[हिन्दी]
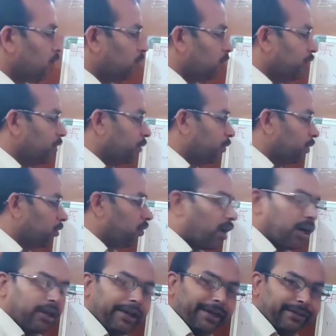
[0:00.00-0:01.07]
कोई न कोई
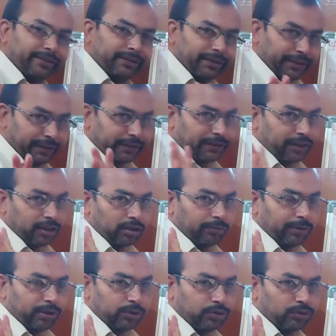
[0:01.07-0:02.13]
वाहन एक्सीडेंट आदि
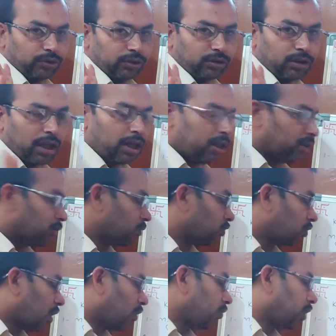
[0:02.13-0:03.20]
भी हो सकता है तो
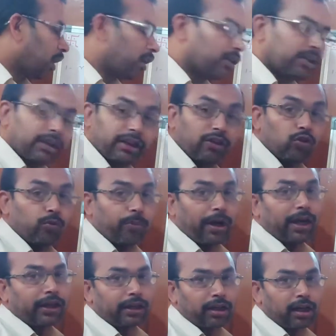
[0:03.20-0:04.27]
सावधान रह के
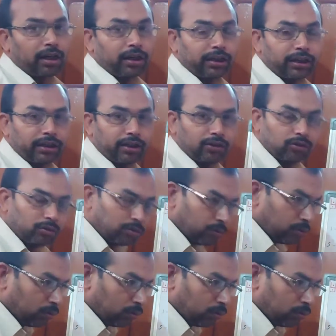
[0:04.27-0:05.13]
उपाय क्या करेंगे तो